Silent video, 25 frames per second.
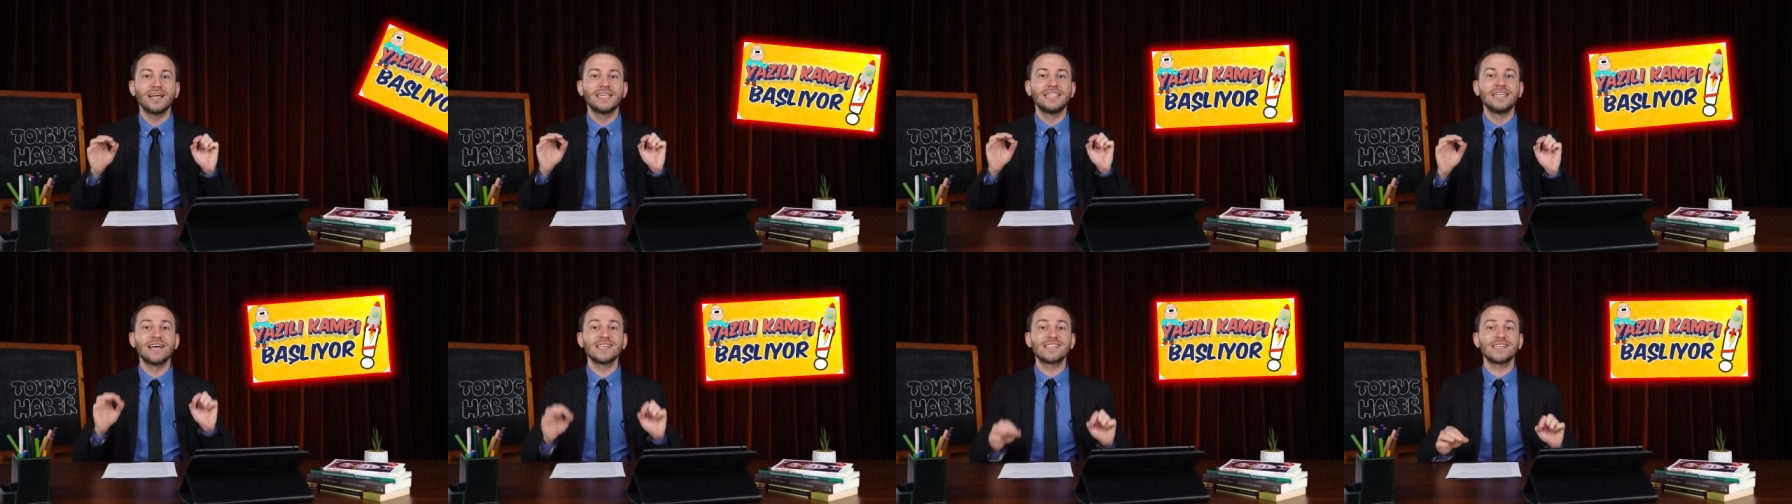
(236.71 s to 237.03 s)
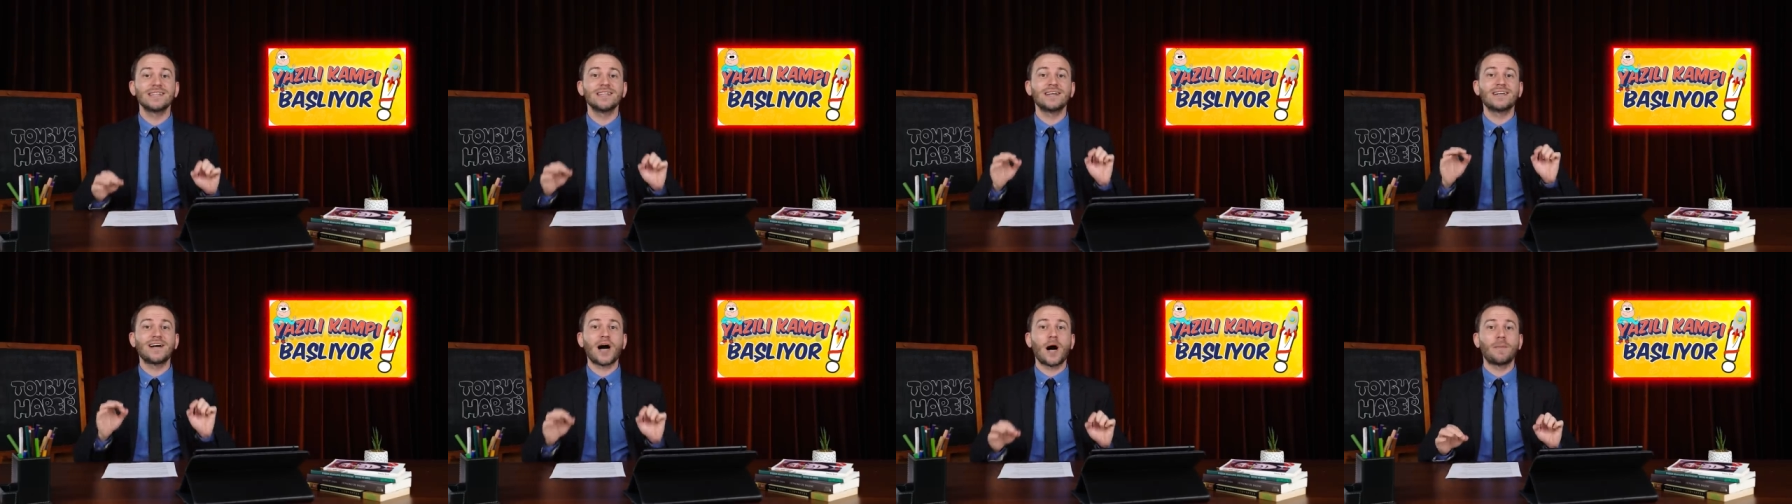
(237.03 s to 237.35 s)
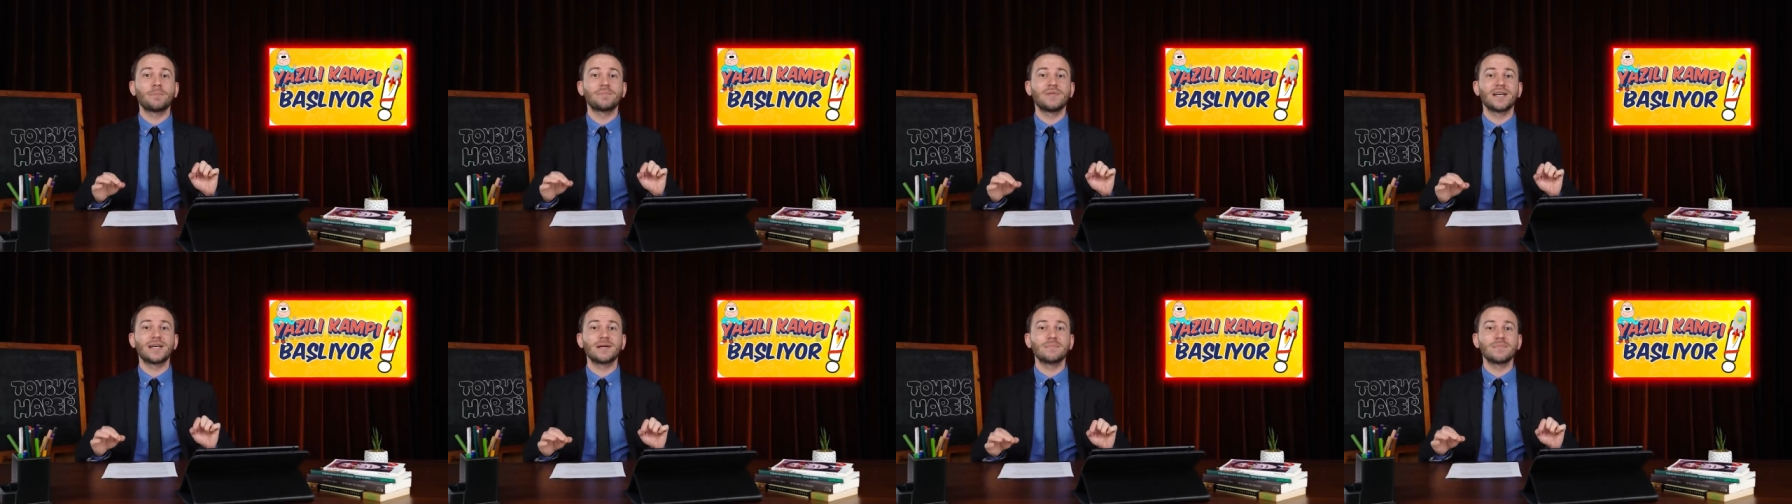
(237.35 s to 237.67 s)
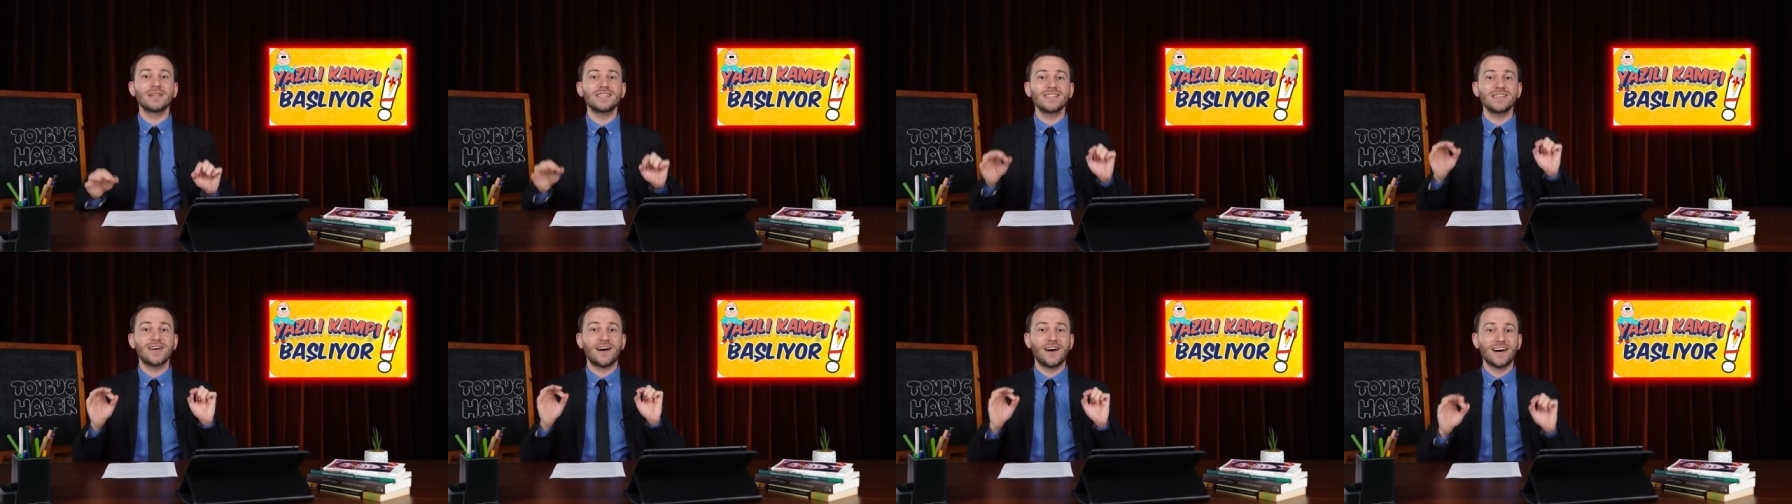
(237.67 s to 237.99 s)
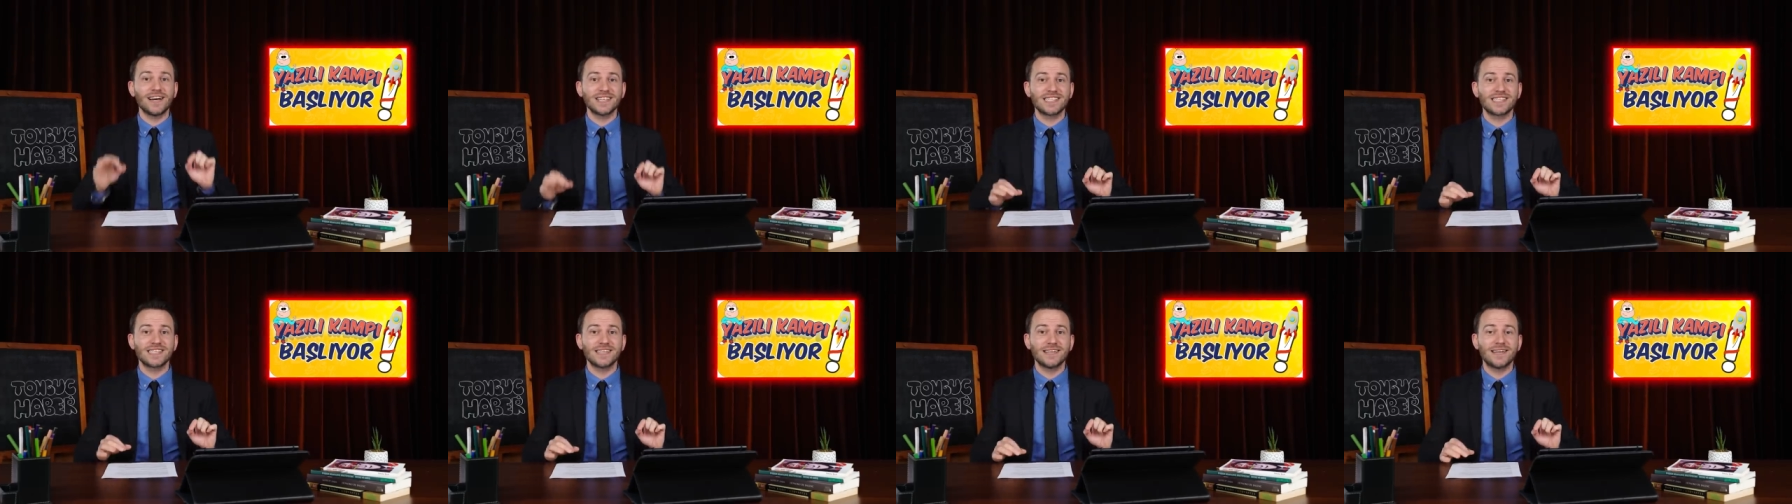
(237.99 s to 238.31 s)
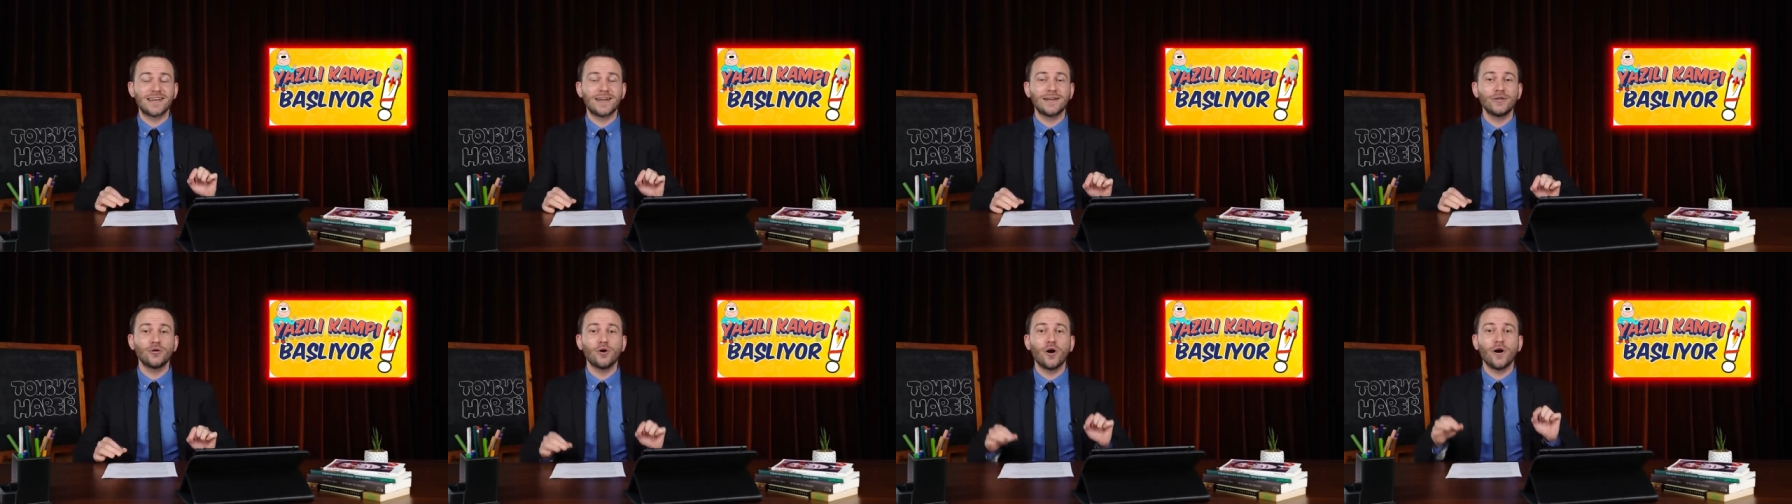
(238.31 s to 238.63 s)
yazılı kamplarımız
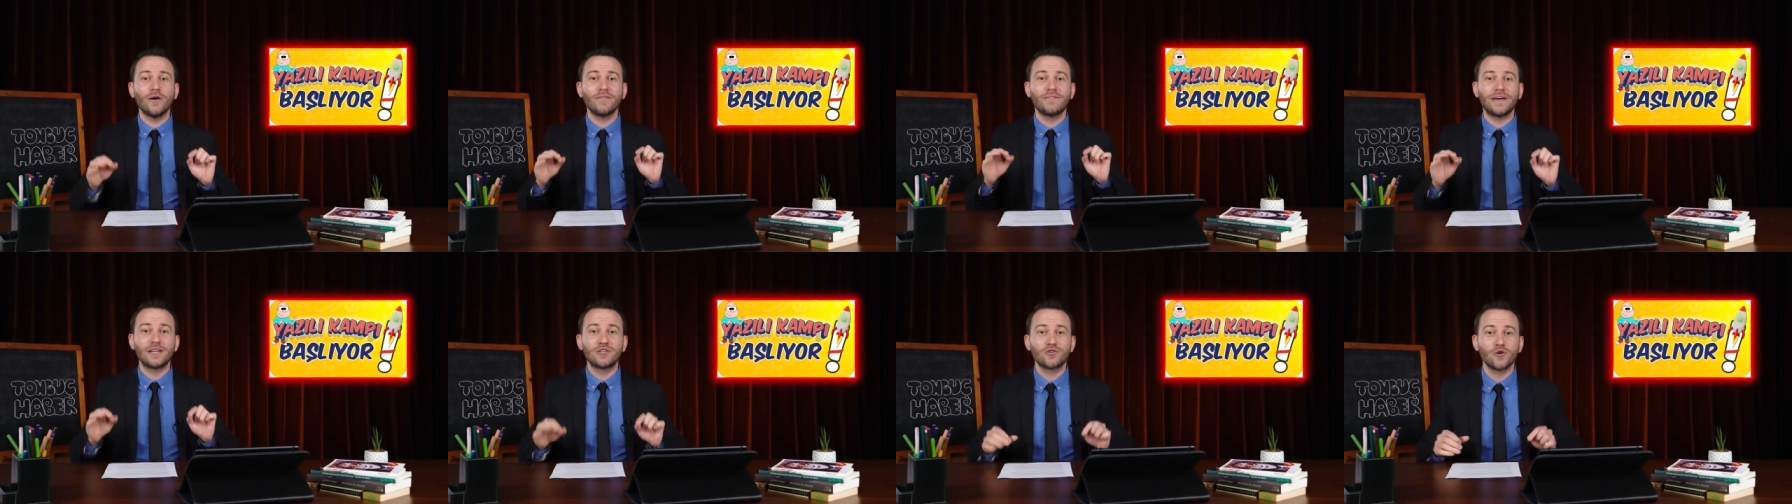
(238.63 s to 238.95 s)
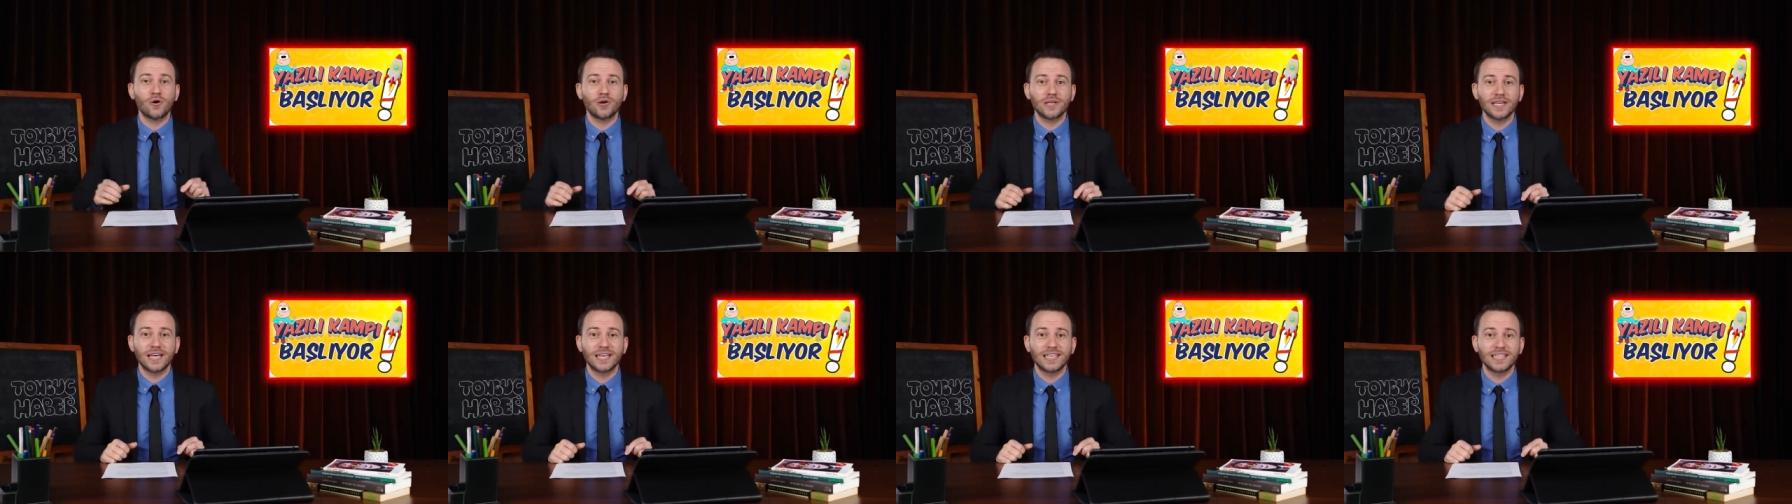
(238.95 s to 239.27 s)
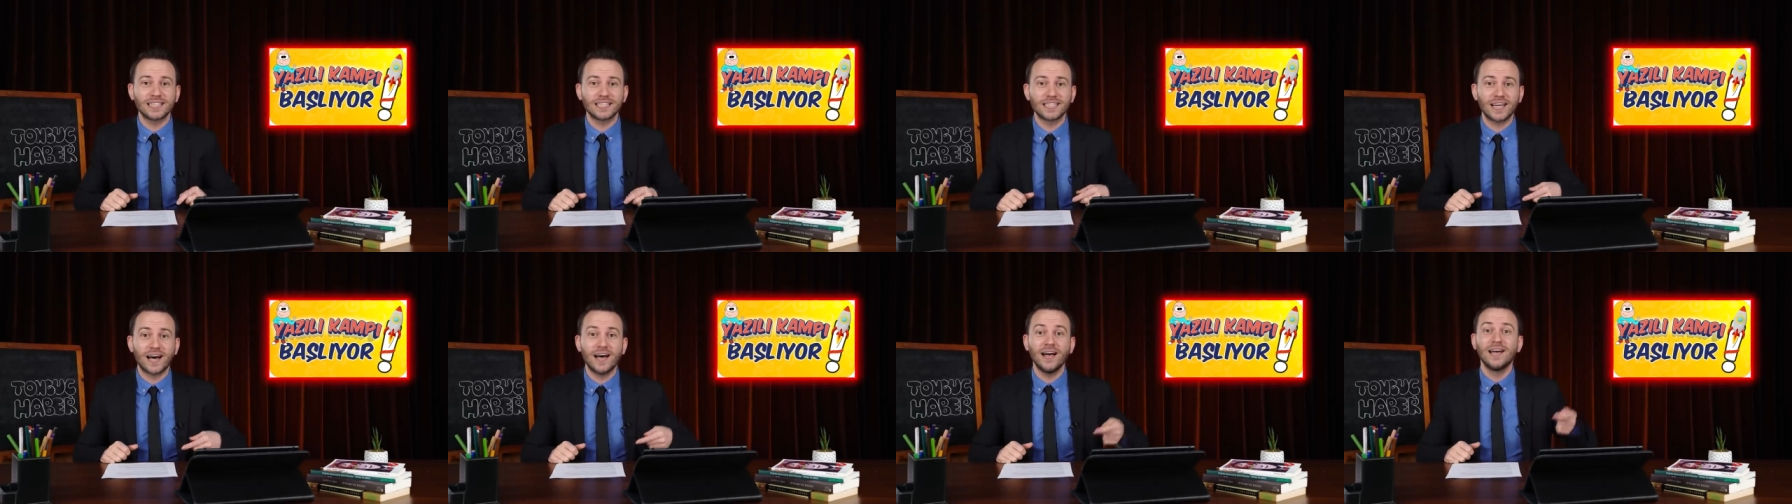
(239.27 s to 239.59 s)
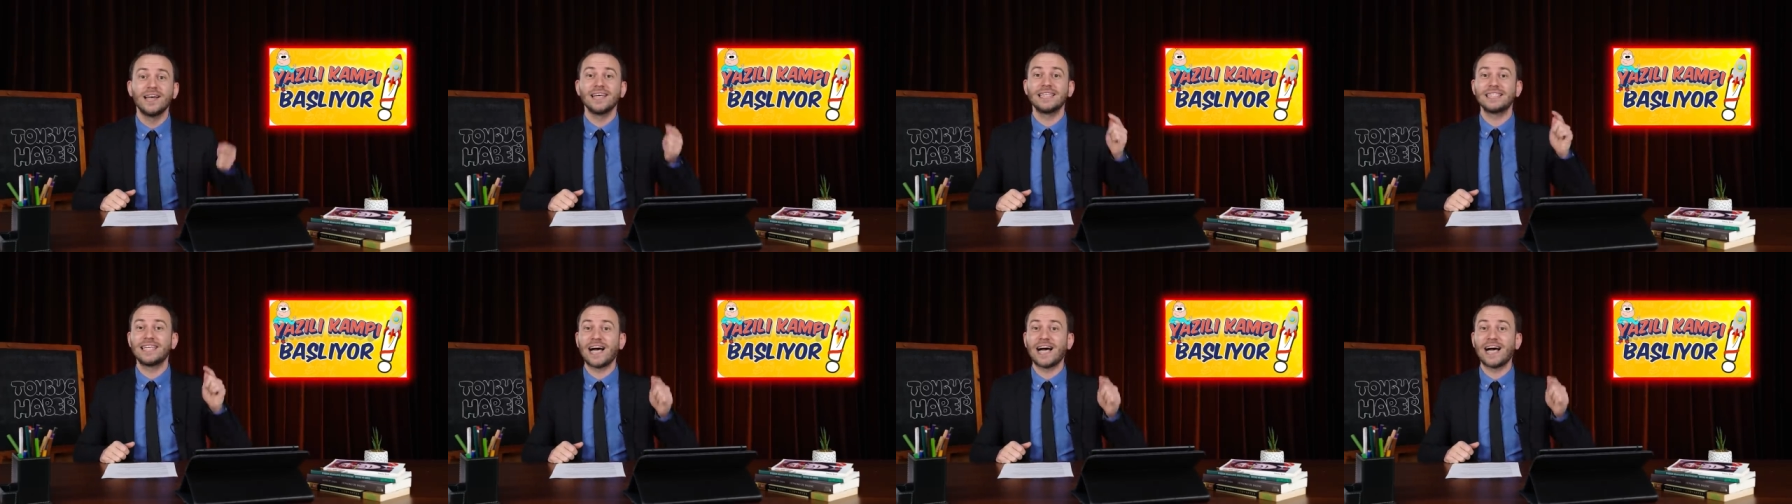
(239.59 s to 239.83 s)
hazırlanıyor ve çok yakında